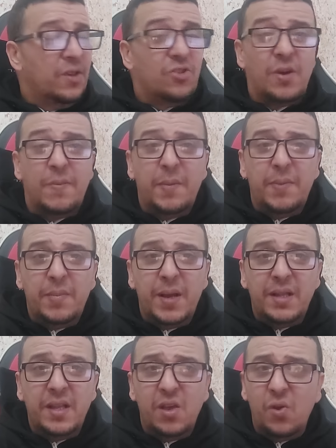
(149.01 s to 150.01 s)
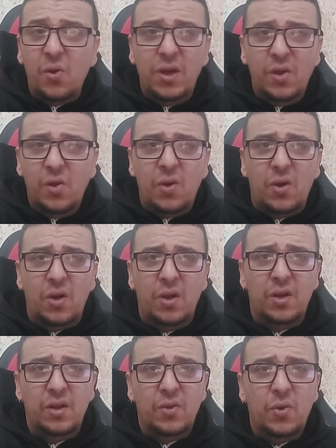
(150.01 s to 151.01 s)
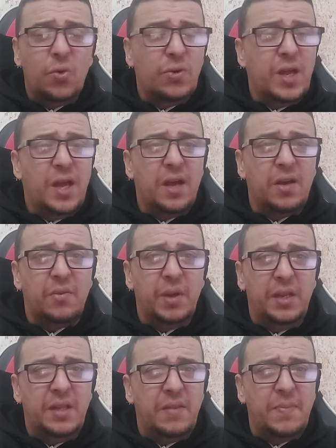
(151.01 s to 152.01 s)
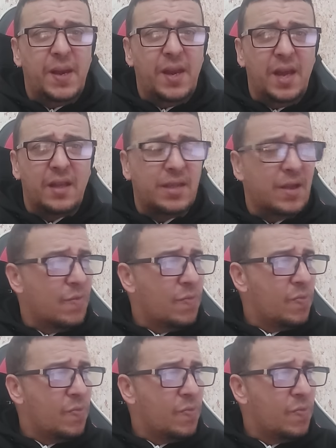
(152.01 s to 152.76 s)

جمال بالماضي يروح يروح وقلناها عده مرات